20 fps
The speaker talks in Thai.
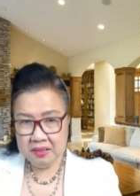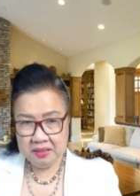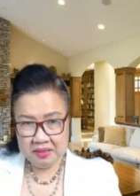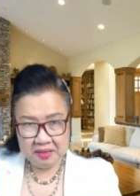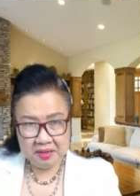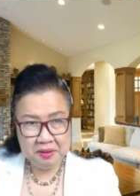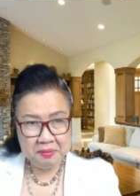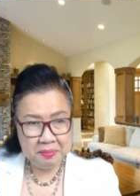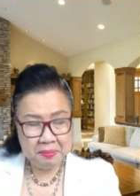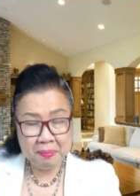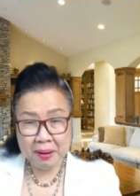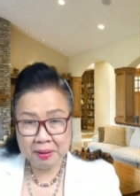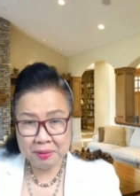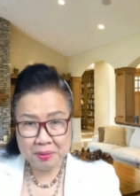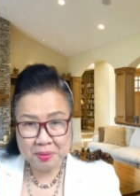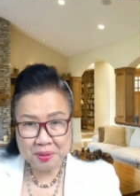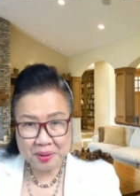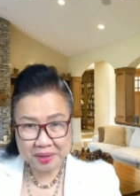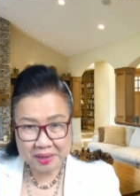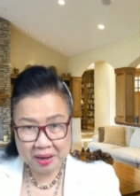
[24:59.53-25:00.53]
ที่พี่ปาต้อ
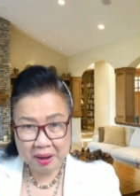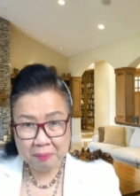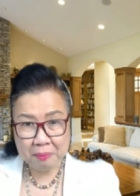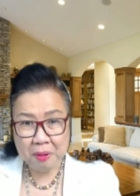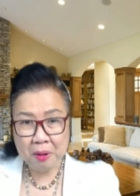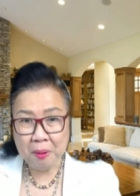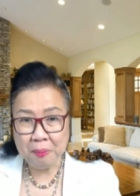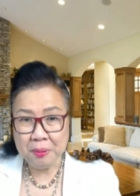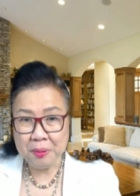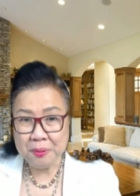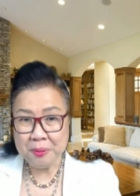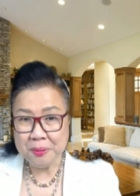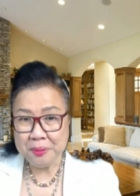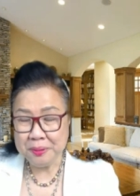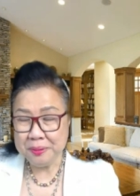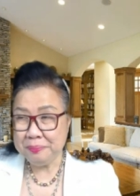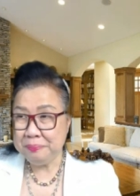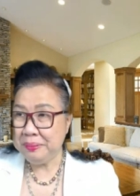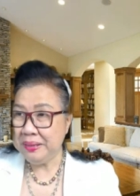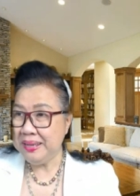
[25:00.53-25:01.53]
งกราบขอบพระคุณ
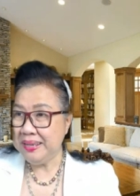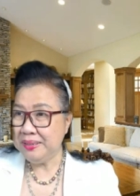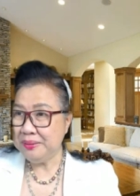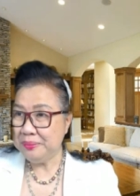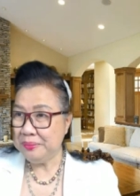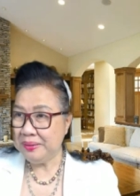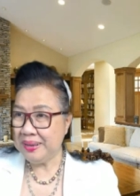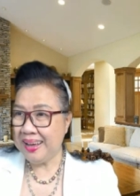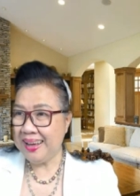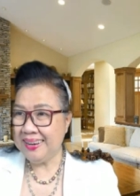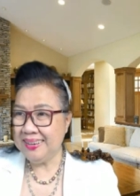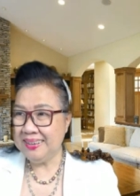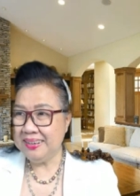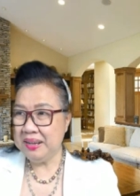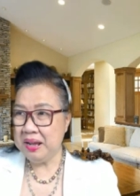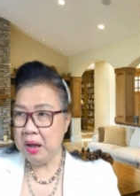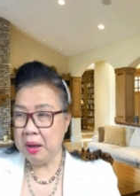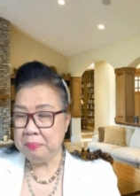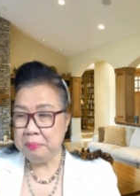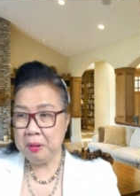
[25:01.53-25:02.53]
พี่ทุกท่านก
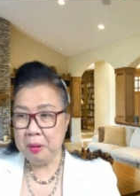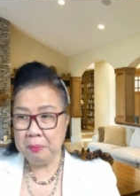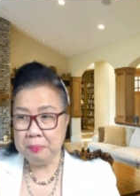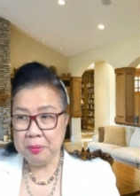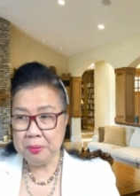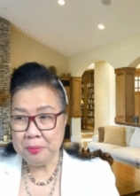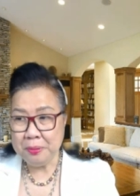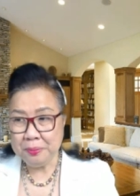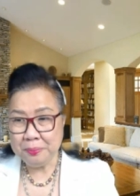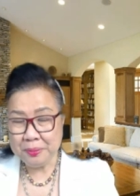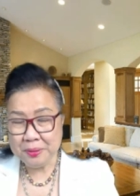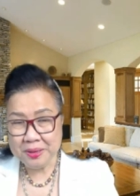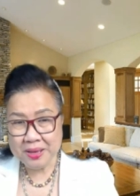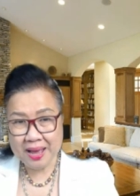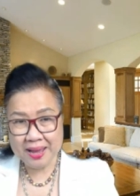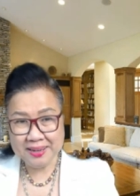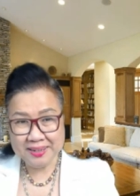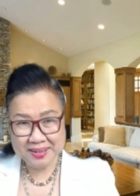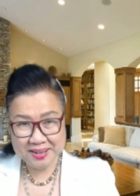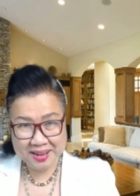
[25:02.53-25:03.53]
ราบขอบพระคุณผู้ใหญ่
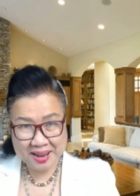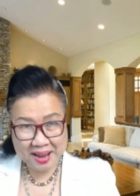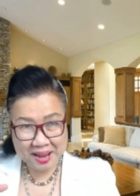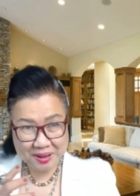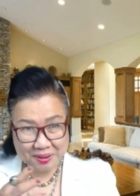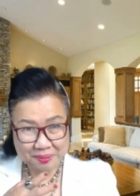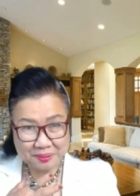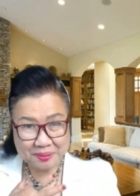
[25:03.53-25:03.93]
ที่ให้โอ